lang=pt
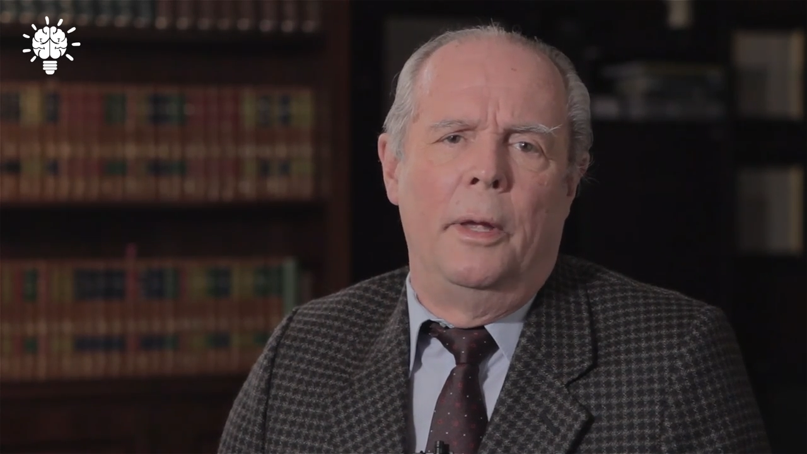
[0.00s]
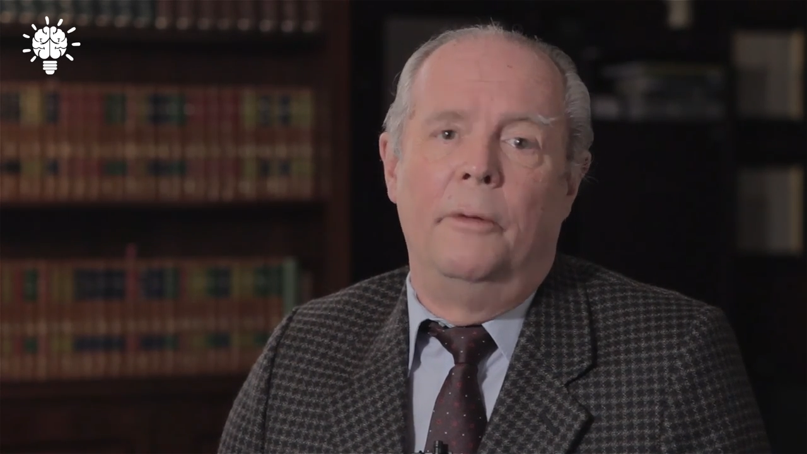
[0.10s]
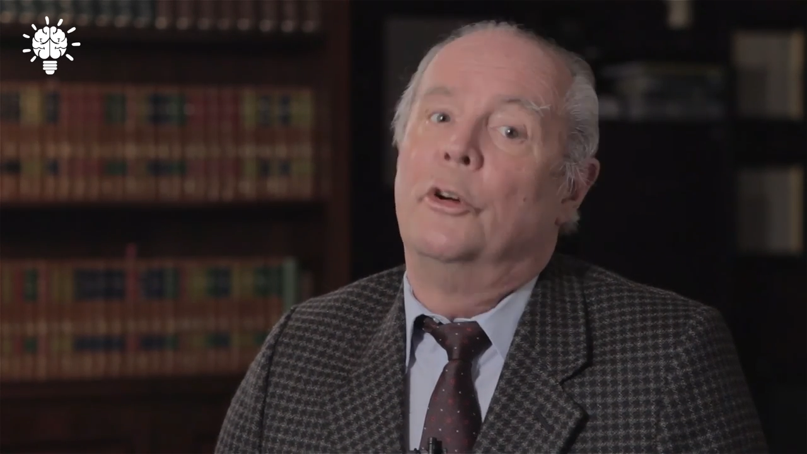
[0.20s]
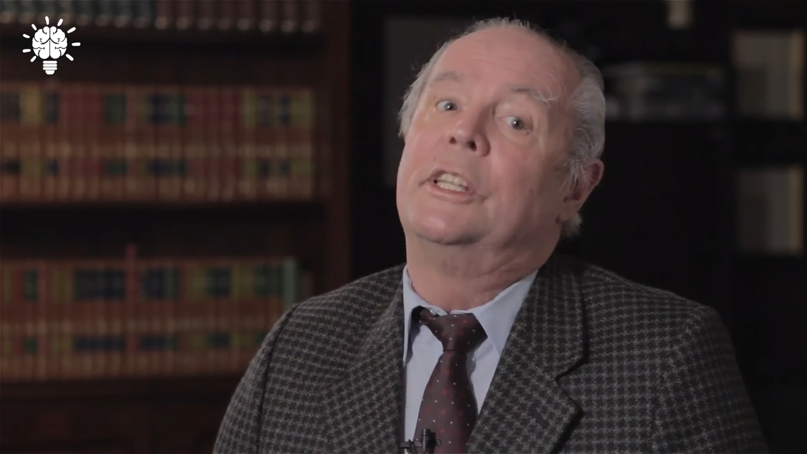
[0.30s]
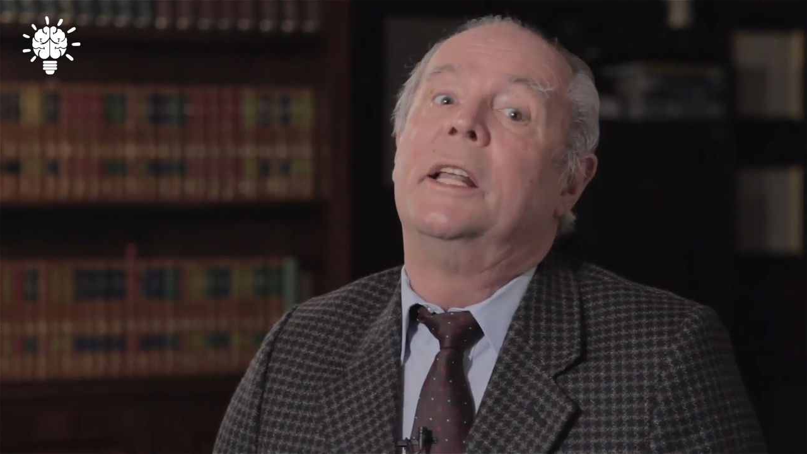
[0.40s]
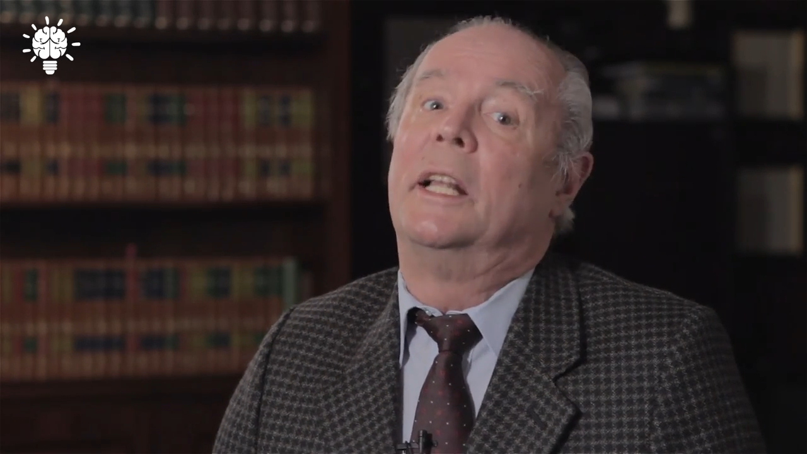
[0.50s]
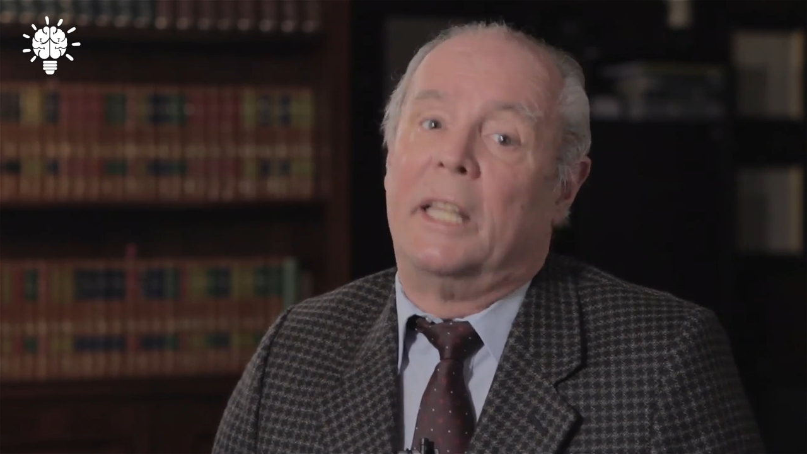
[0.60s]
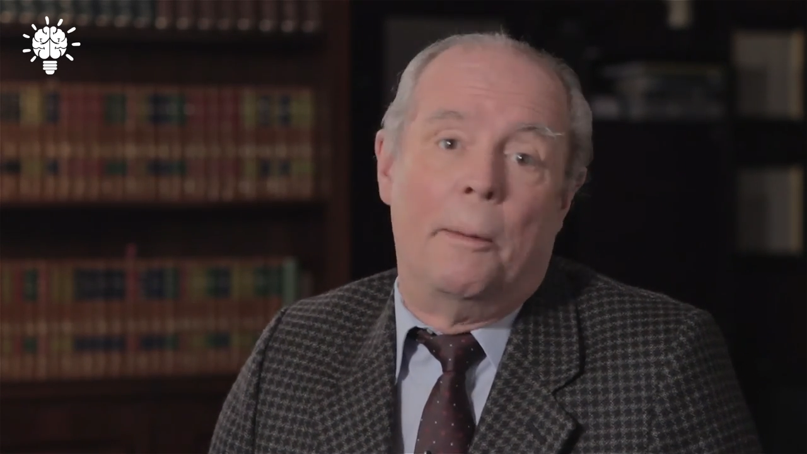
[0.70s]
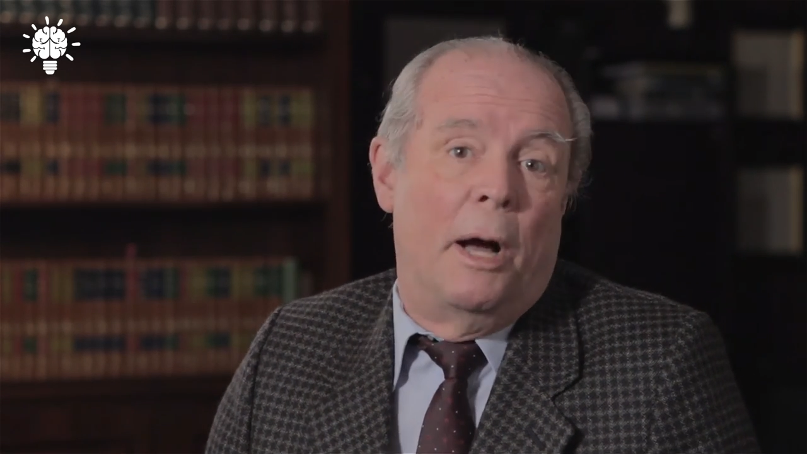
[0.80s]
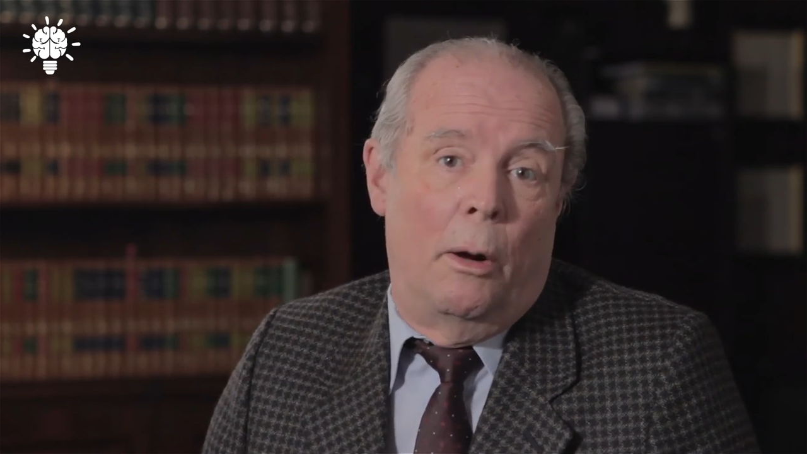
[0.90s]
e você ainda
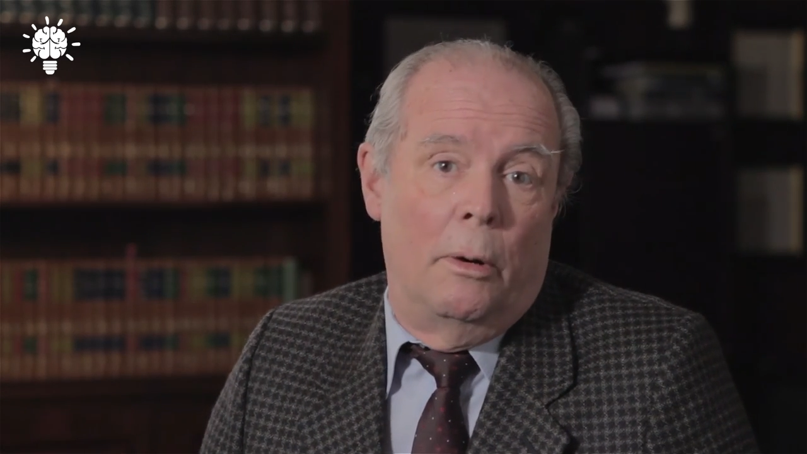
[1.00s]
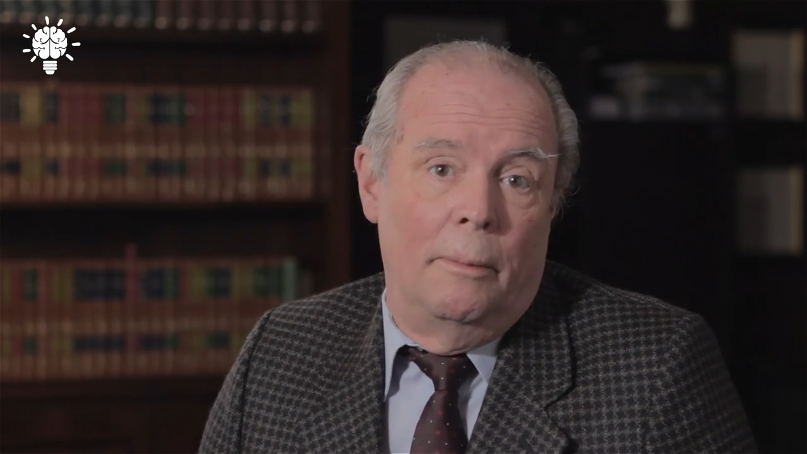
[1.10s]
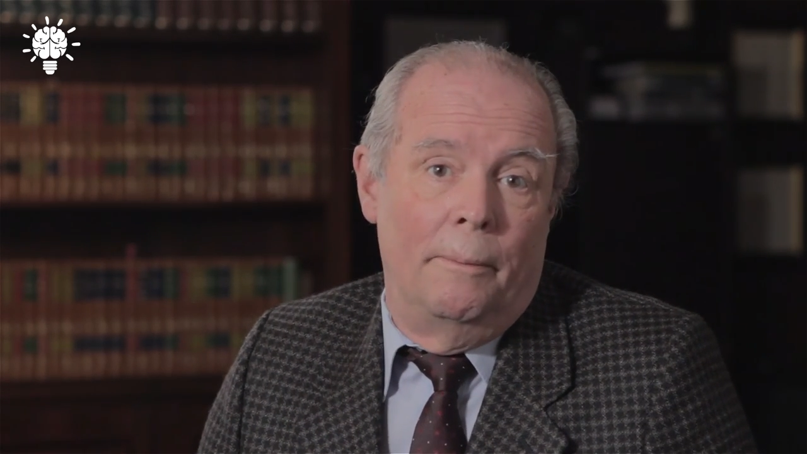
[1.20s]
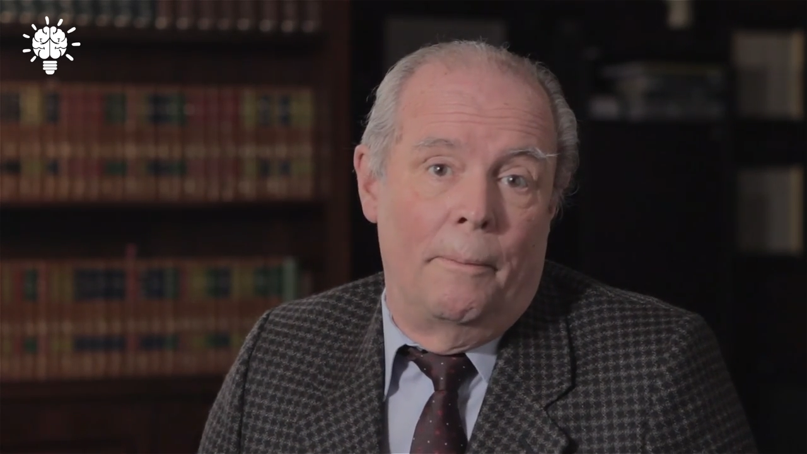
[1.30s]
está mal.